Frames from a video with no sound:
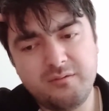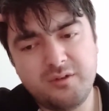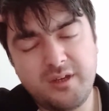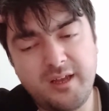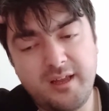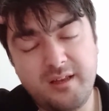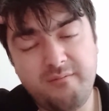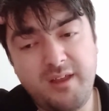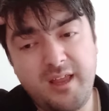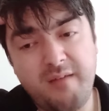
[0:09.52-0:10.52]

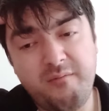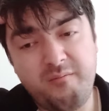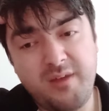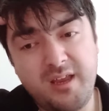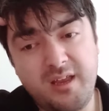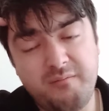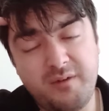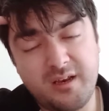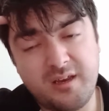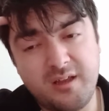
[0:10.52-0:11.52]
kendimi MMA
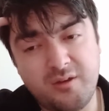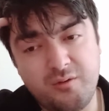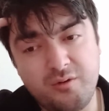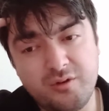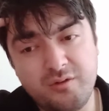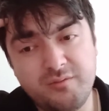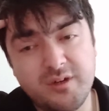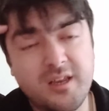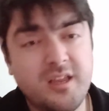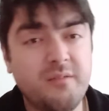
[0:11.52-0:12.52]
yaparken gördüm.
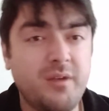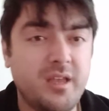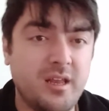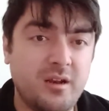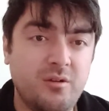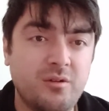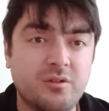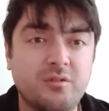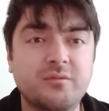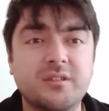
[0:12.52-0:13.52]
Rakibi
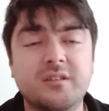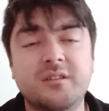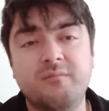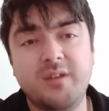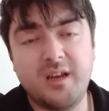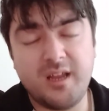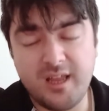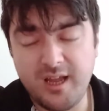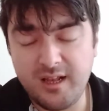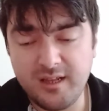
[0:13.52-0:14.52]
yeniliyordum. Sırtım yere
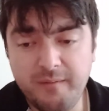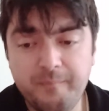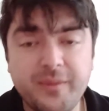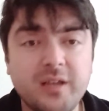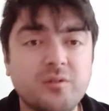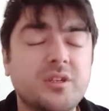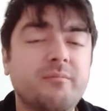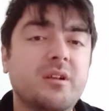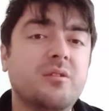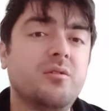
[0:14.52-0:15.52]
geldi. O
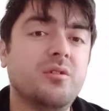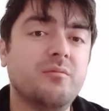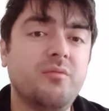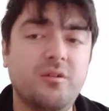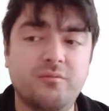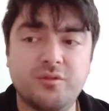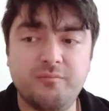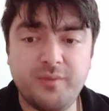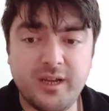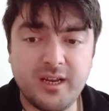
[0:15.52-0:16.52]
zaman ne oldu biliyor musun?
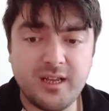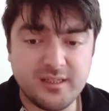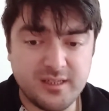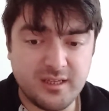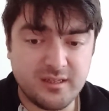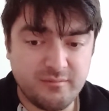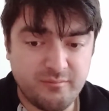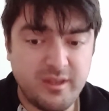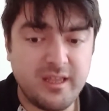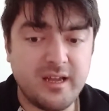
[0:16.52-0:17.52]
Para kazandığım
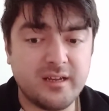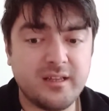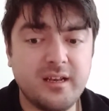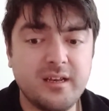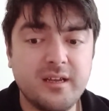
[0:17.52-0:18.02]
bir yerden